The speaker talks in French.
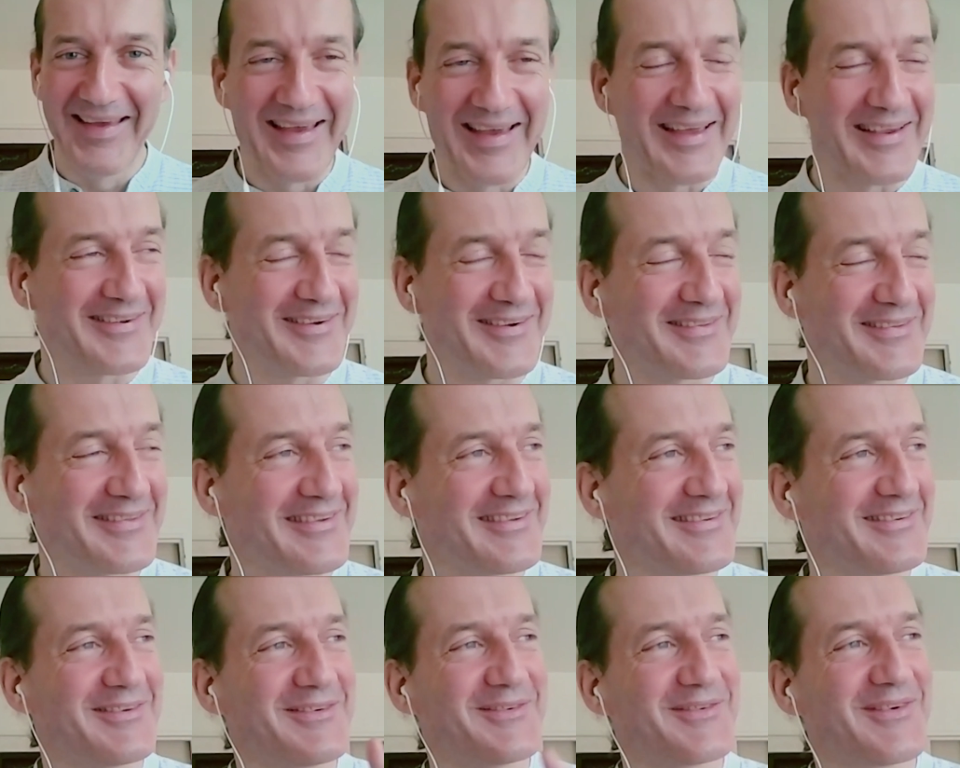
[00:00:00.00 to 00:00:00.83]
je
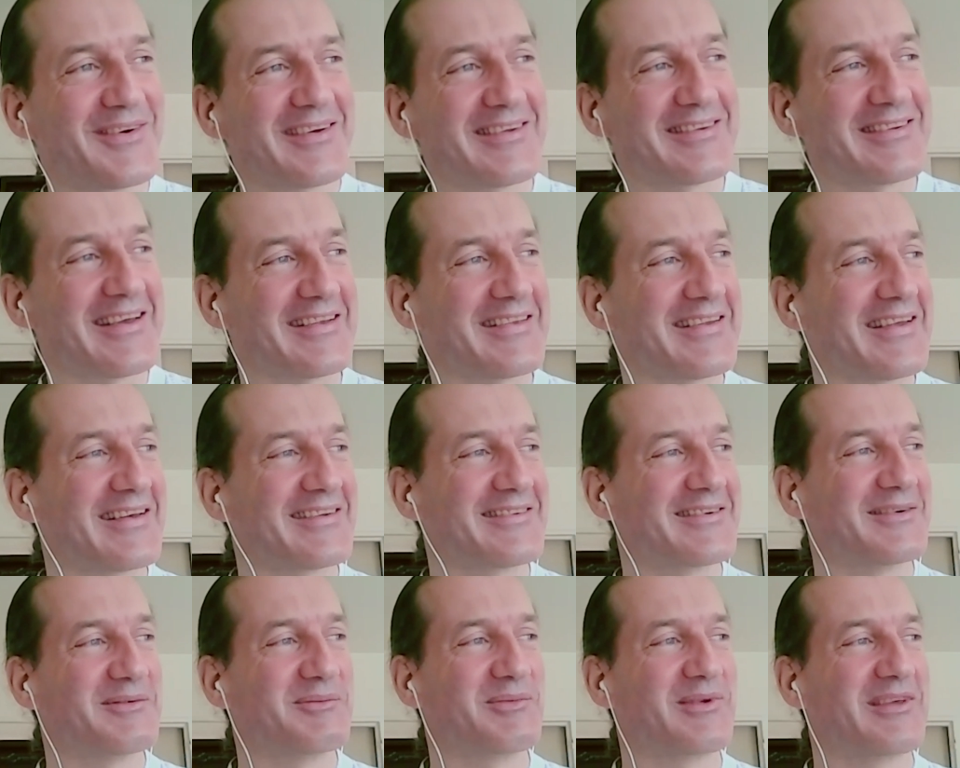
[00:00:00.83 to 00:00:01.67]
dis souvent à
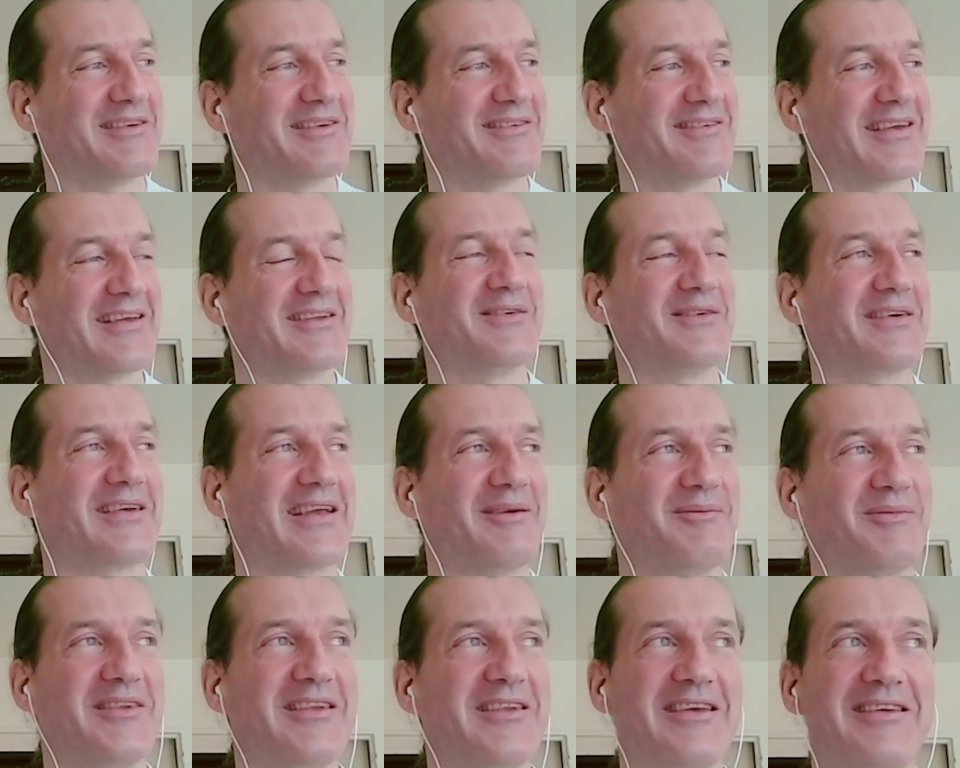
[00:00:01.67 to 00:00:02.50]
certains hommes qui viennent au
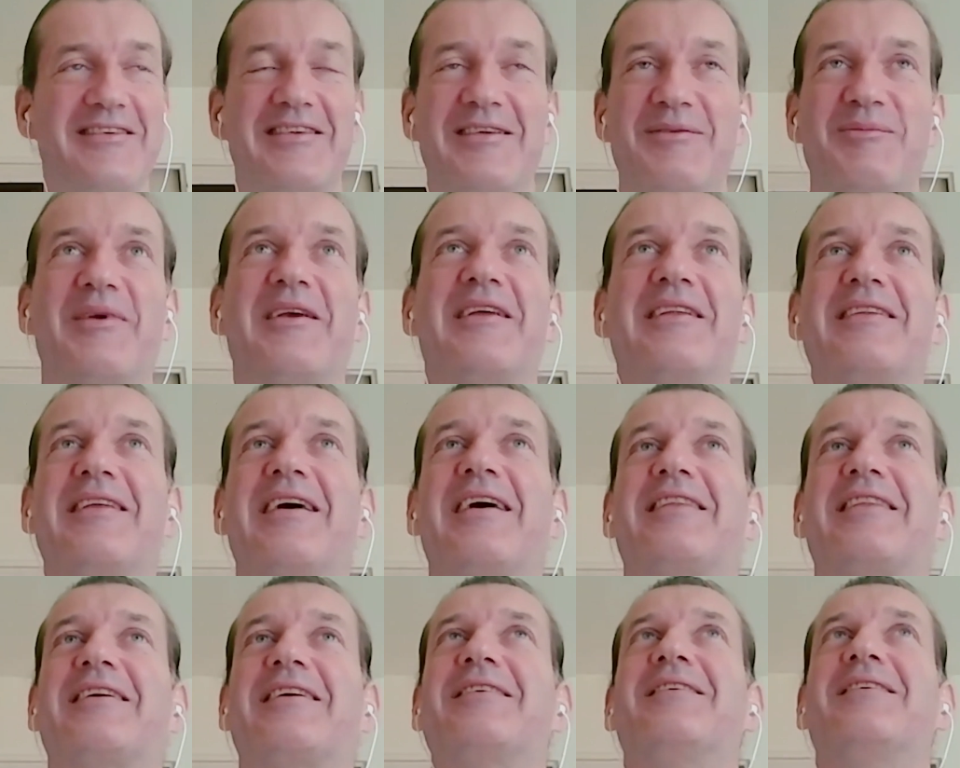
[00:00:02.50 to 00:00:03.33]
cabinet, je dis mais
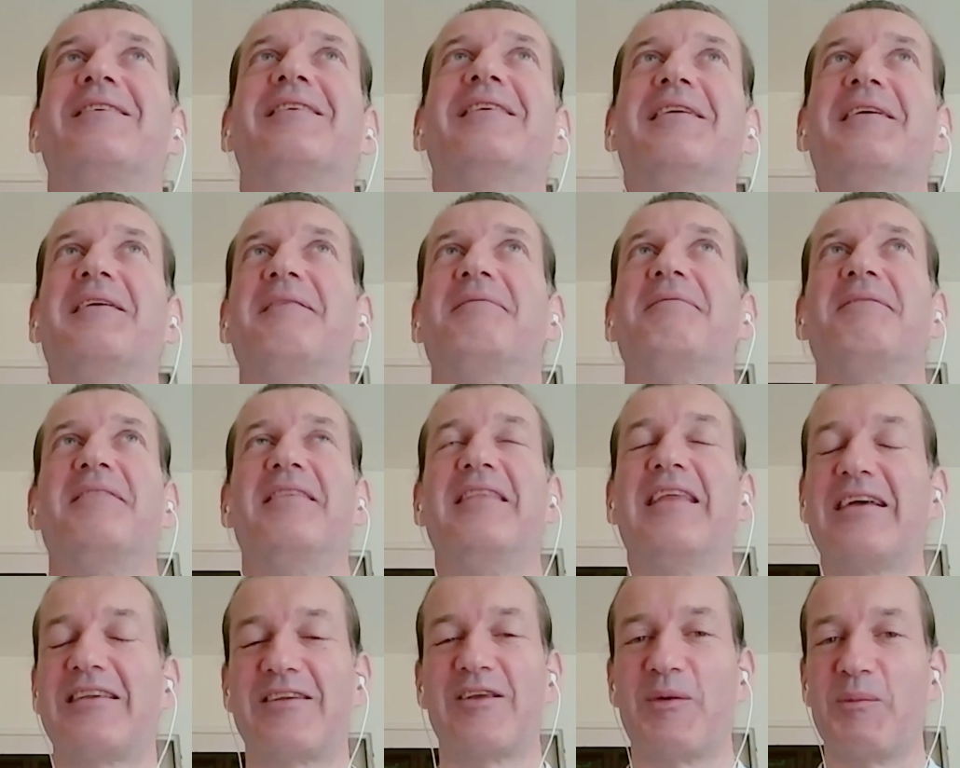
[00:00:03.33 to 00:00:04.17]
attends,
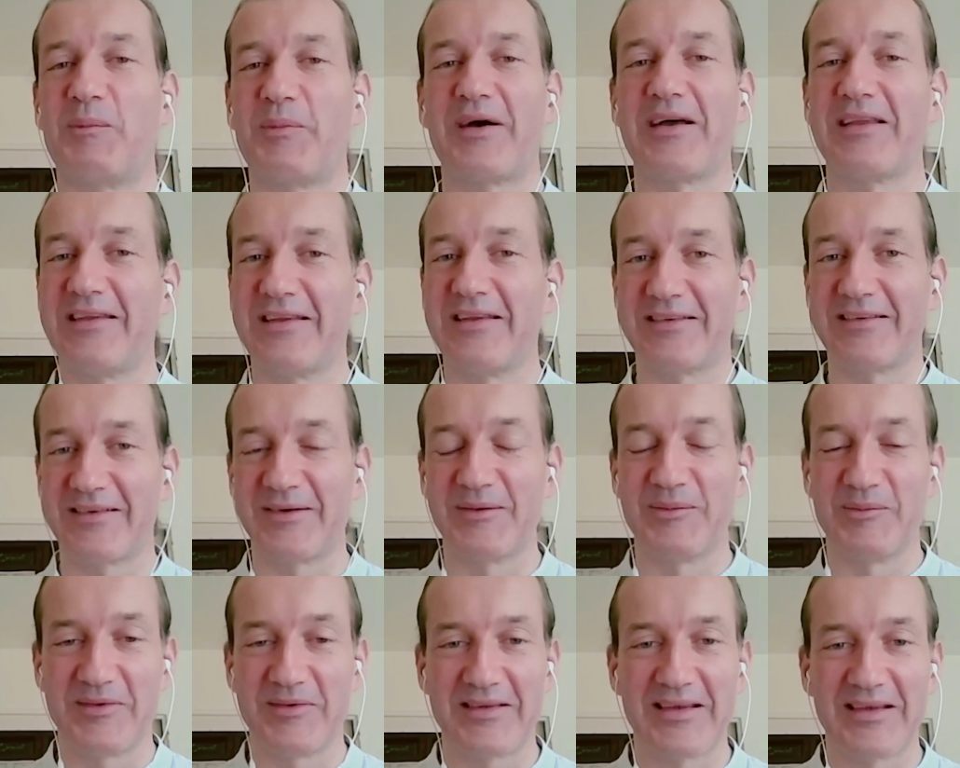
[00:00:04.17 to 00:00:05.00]
n'attends pas d'être
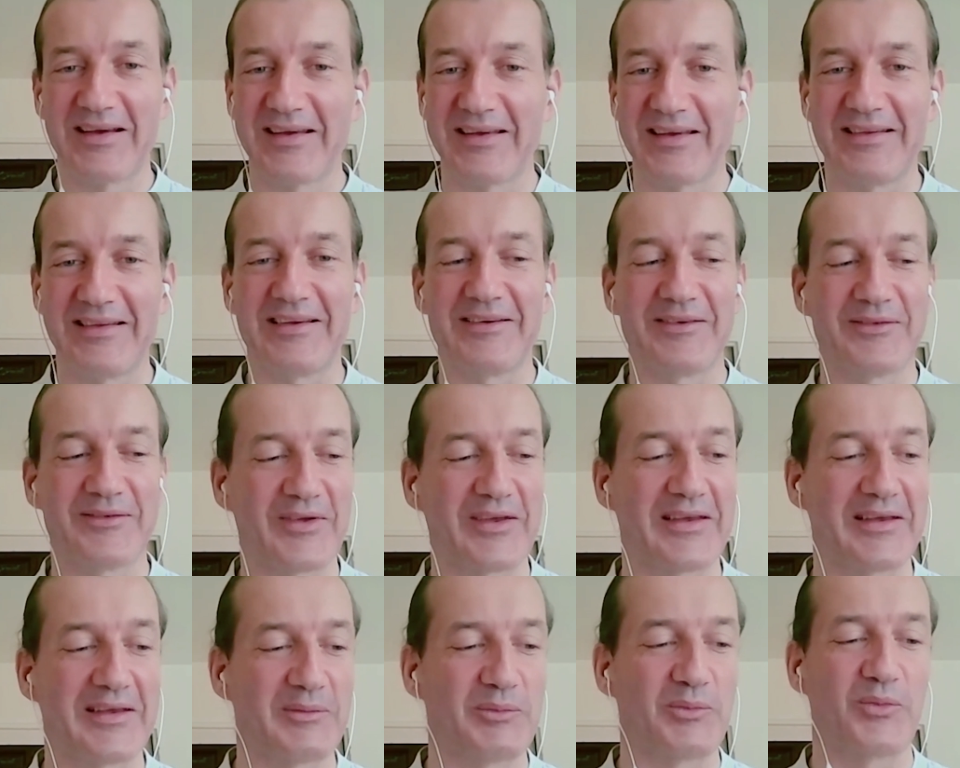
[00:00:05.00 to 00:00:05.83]
comme ça et de,
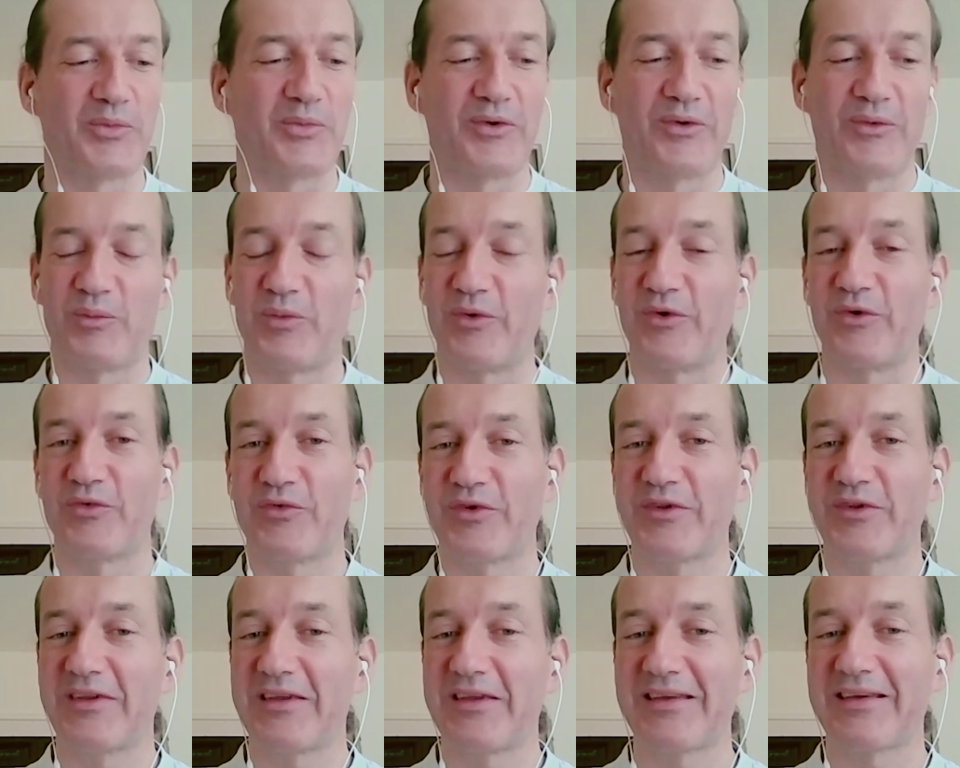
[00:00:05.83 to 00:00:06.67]
pour,
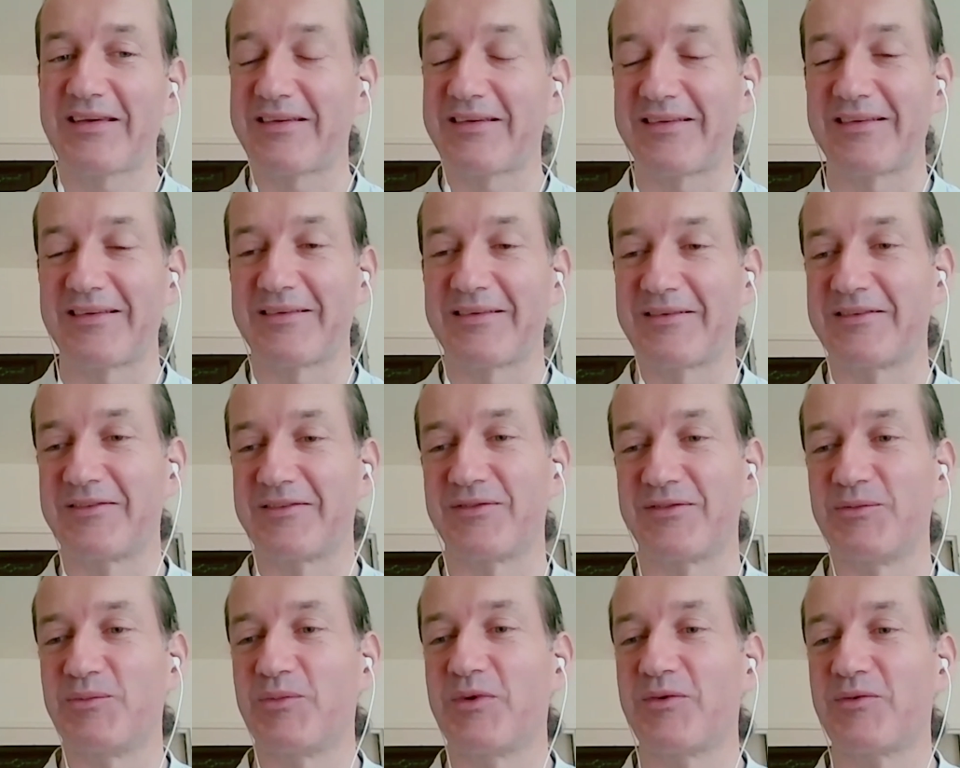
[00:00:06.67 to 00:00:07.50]
venir et
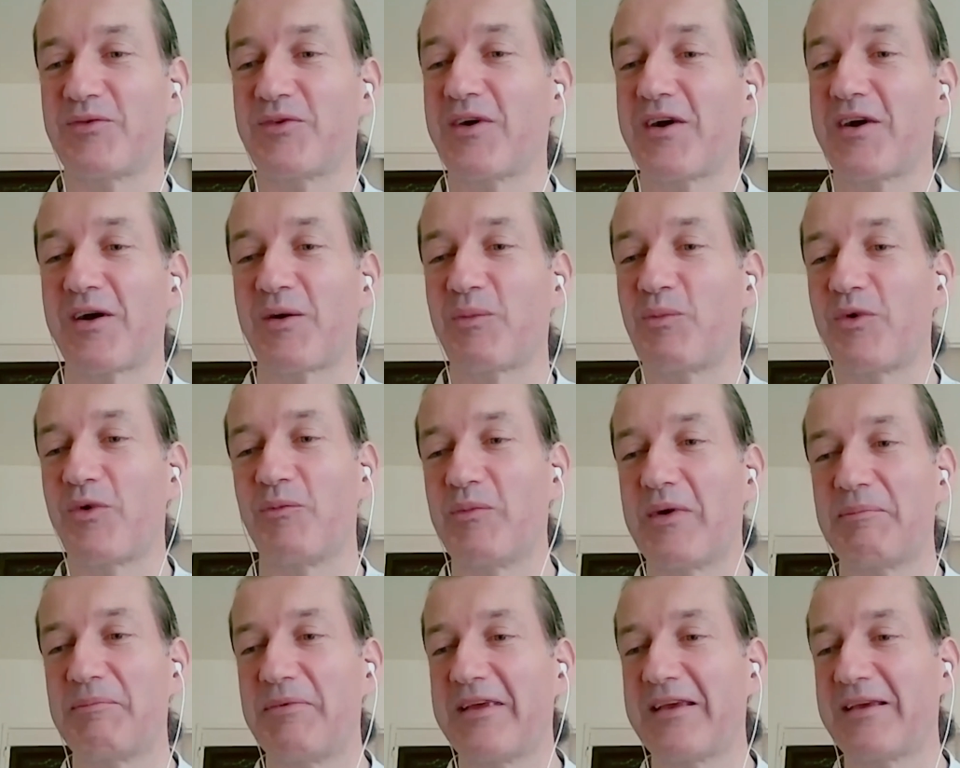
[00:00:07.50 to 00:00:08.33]
me voir, pour
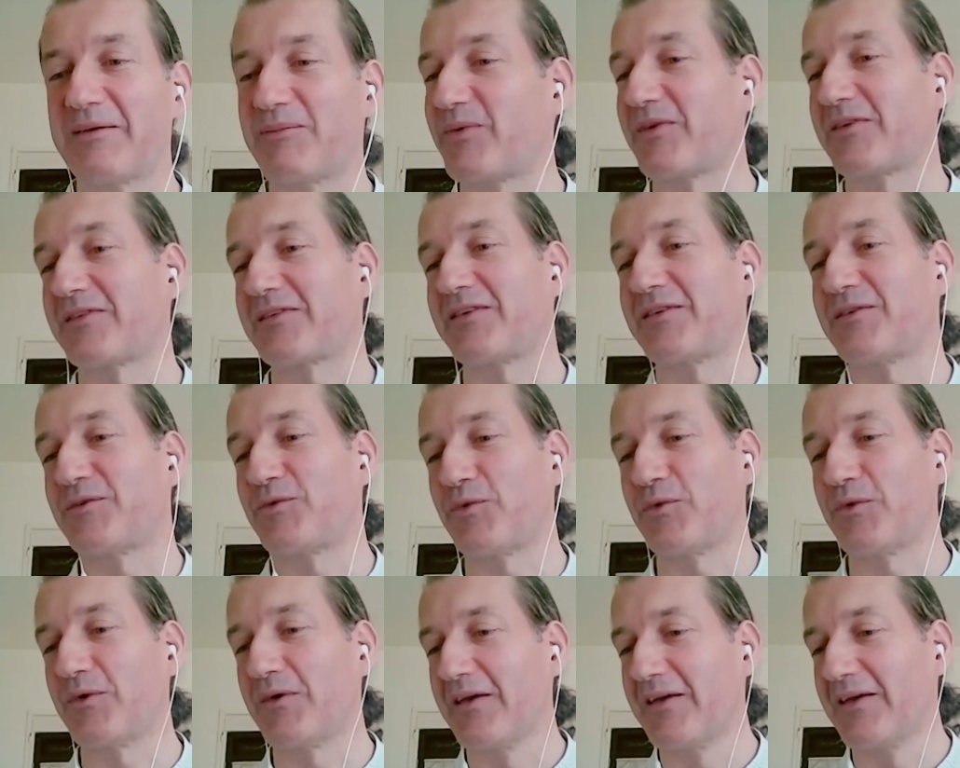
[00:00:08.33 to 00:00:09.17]
m'appeler, parce que
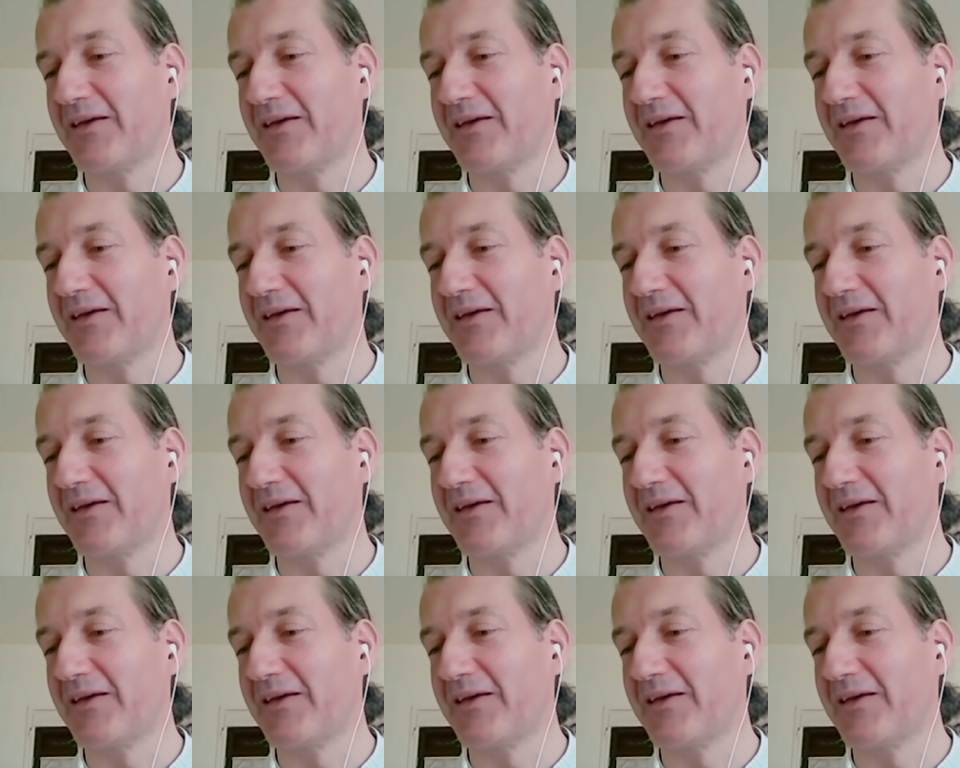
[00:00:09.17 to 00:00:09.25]
tu.